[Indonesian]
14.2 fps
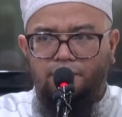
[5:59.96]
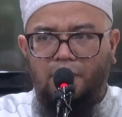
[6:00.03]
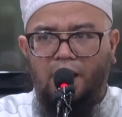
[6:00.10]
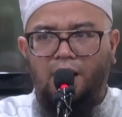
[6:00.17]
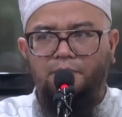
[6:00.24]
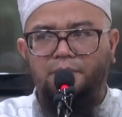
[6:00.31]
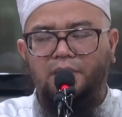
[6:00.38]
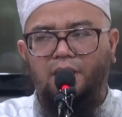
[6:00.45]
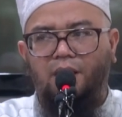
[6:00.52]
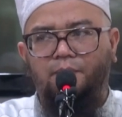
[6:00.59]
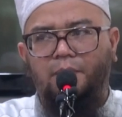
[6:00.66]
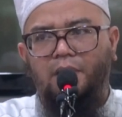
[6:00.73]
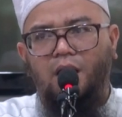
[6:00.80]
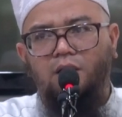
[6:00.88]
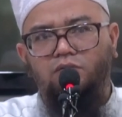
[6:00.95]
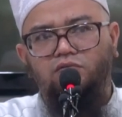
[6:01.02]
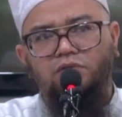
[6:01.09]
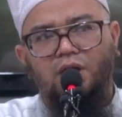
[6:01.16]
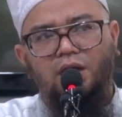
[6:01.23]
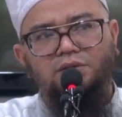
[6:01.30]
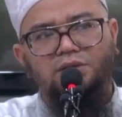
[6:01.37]
para penghafal
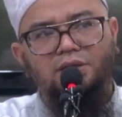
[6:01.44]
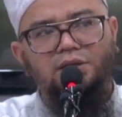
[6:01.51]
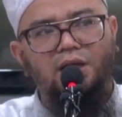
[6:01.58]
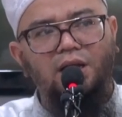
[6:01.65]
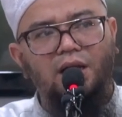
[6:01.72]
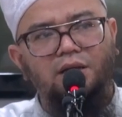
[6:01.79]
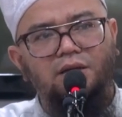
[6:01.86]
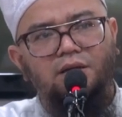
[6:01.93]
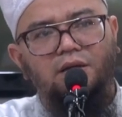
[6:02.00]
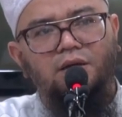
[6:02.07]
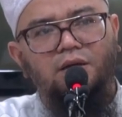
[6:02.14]
Al-Qur'an adalah